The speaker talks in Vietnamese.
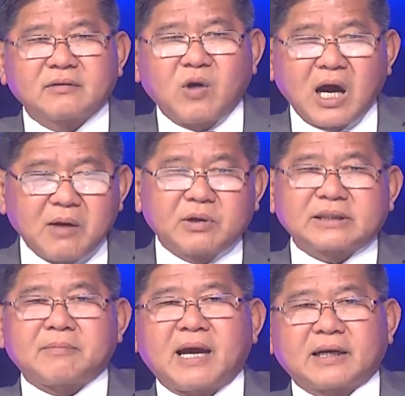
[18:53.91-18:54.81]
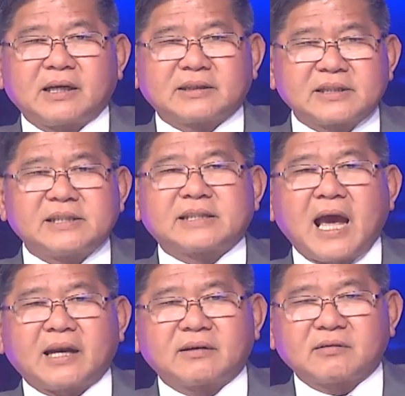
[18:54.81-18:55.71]
hơn một trăm nghìn người ta di
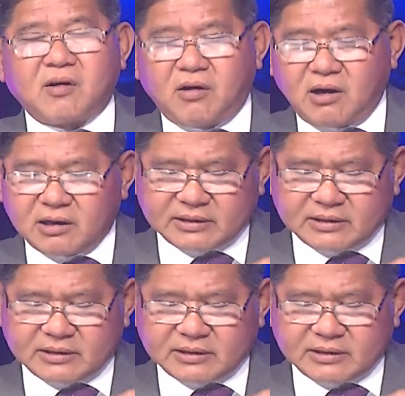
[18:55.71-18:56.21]
tản, có